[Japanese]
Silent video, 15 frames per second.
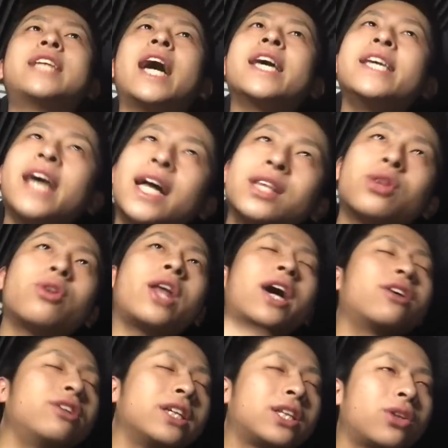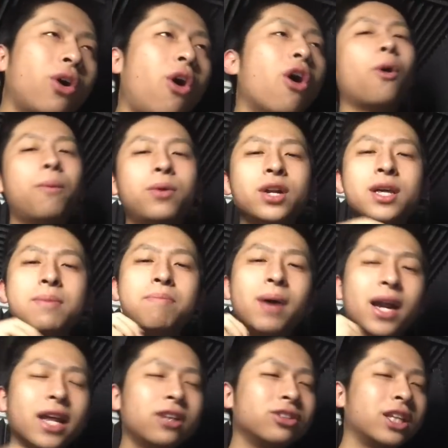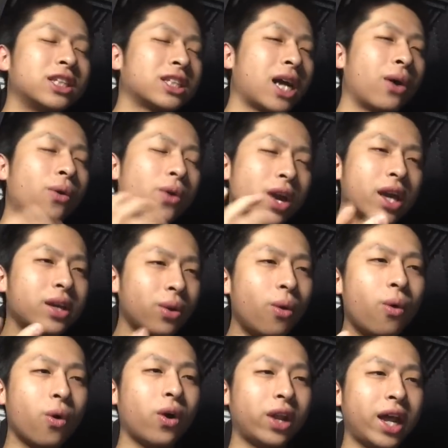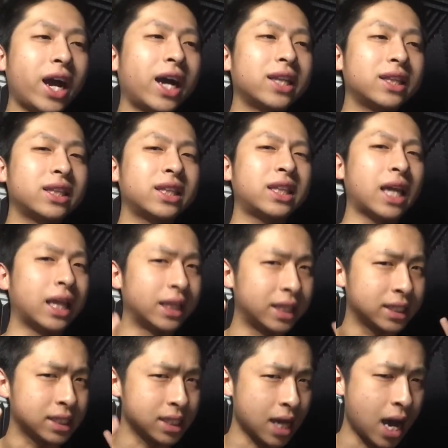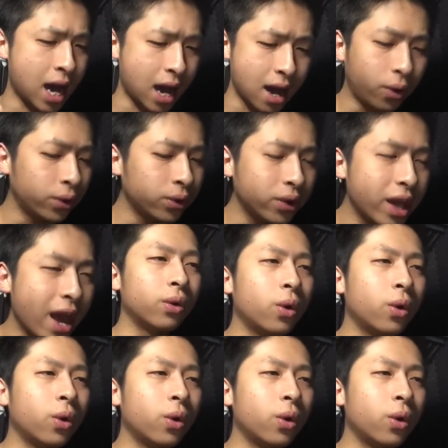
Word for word: ジャイアント殴りと、ゴブリンバレルでしか攻撃方法がなかった。ったんですが、このね、